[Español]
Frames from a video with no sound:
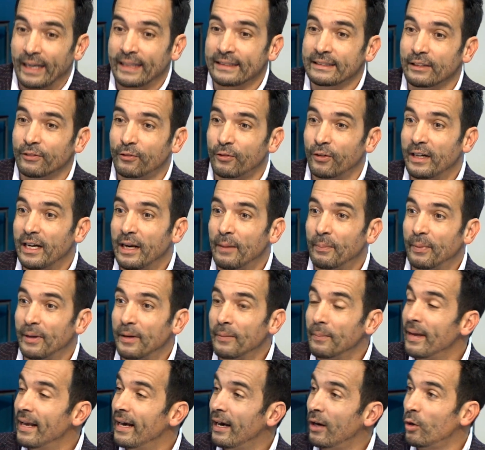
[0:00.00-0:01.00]
esa fue la
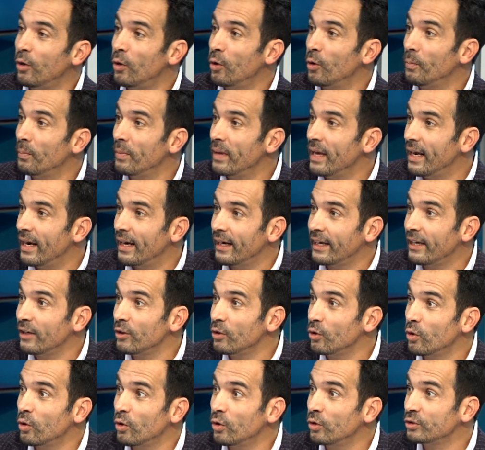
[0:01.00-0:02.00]
primera colombiana que
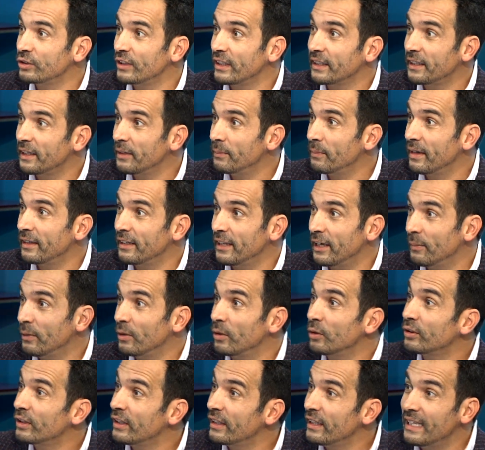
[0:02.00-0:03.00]
yo conocí aquí en Miami.
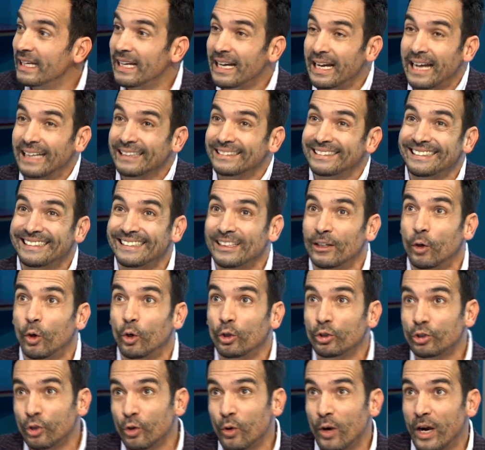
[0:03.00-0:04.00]
Yo tenía hace
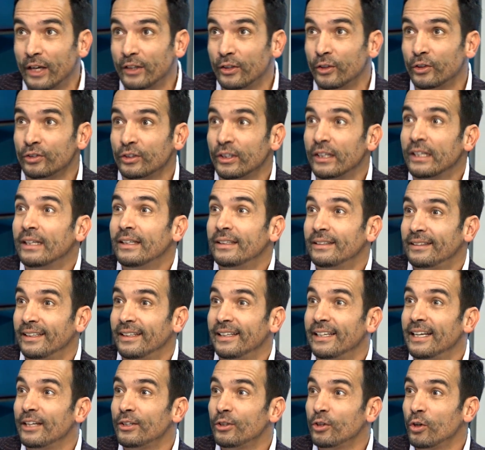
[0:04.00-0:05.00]
ocho años,
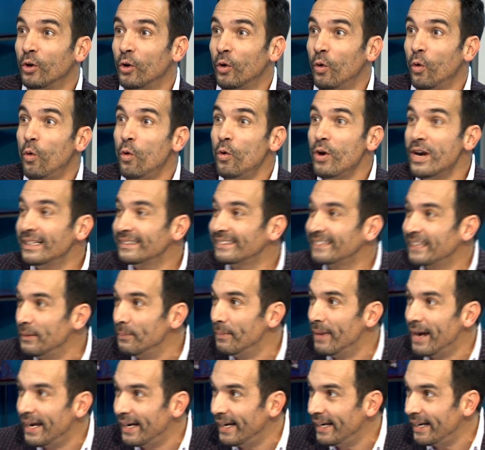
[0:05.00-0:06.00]
tenía yo una
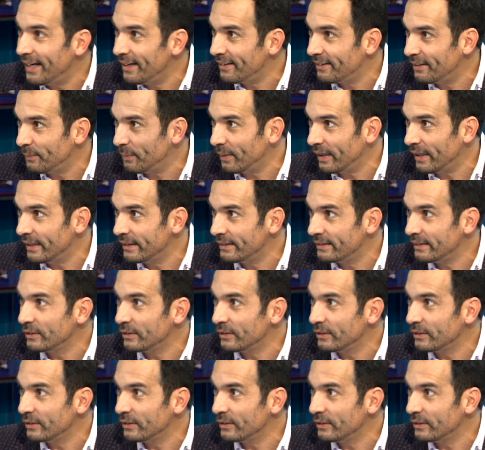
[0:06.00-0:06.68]
semana en este país y